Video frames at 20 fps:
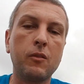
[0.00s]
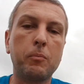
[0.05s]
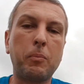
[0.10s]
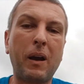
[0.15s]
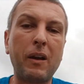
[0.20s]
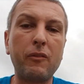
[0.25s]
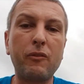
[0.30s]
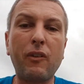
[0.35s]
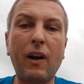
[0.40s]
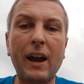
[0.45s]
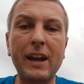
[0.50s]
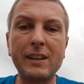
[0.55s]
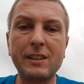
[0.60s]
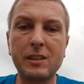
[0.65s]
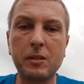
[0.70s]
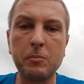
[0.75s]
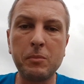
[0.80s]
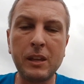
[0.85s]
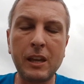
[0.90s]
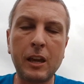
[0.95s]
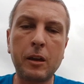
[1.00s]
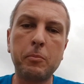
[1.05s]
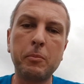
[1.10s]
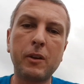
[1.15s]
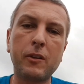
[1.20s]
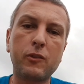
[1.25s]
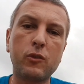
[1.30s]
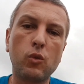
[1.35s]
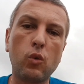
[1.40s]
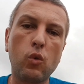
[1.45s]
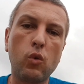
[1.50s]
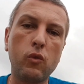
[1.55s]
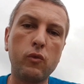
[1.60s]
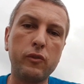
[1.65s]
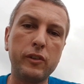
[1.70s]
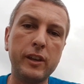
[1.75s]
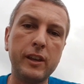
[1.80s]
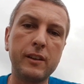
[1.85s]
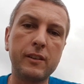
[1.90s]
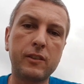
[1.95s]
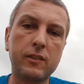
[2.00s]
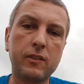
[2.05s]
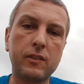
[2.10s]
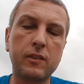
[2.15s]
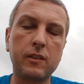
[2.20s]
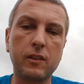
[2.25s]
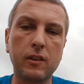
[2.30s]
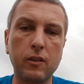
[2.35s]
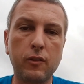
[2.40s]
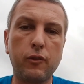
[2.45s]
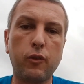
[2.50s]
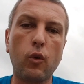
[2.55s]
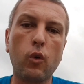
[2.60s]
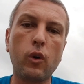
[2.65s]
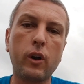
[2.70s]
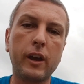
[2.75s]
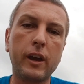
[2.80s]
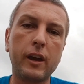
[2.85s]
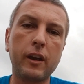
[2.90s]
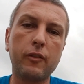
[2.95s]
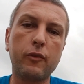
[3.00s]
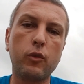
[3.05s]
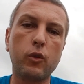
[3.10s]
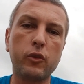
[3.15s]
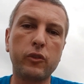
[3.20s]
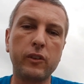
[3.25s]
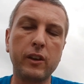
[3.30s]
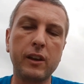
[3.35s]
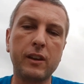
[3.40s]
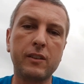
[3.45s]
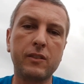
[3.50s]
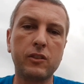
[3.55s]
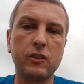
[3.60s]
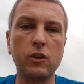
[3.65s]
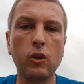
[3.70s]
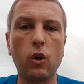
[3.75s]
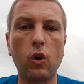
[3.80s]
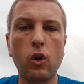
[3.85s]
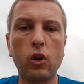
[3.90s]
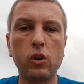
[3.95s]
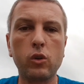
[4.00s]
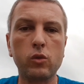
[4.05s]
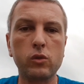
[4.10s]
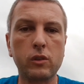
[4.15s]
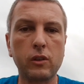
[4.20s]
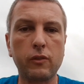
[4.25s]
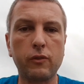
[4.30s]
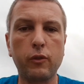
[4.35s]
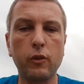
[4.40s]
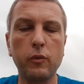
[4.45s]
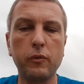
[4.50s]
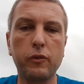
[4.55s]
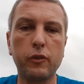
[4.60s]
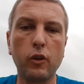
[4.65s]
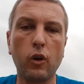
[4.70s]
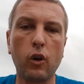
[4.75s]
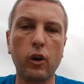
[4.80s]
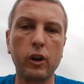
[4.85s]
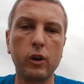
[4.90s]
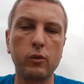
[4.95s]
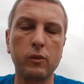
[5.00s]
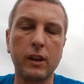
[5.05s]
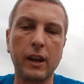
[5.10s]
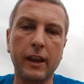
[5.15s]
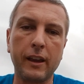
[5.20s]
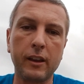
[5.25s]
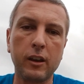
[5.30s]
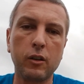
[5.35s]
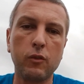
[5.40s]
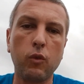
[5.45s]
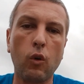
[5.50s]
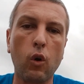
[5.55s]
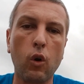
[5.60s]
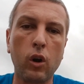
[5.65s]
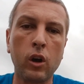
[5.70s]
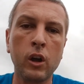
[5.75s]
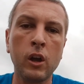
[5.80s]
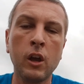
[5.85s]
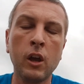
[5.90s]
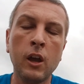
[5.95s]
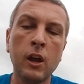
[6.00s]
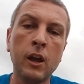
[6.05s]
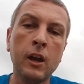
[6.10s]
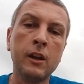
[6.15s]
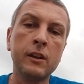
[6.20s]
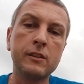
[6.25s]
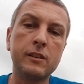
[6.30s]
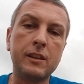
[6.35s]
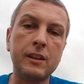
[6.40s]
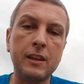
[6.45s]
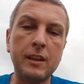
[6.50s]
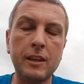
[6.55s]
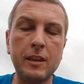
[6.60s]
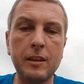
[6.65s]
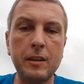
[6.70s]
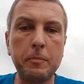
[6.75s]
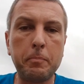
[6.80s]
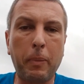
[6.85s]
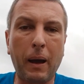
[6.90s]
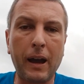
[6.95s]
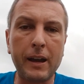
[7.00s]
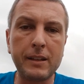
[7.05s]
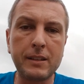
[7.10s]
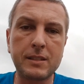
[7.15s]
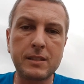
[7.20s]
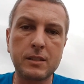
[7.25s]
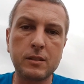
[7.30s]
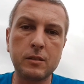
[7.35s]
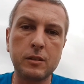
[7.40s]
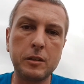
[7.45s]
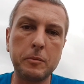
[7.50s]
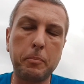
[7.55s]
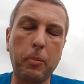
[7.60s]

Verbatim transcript: bei weitem nicht mehr so, wie es vorher vor sechs Jahren oder fünf Jahren und länger war. Die Beizen, die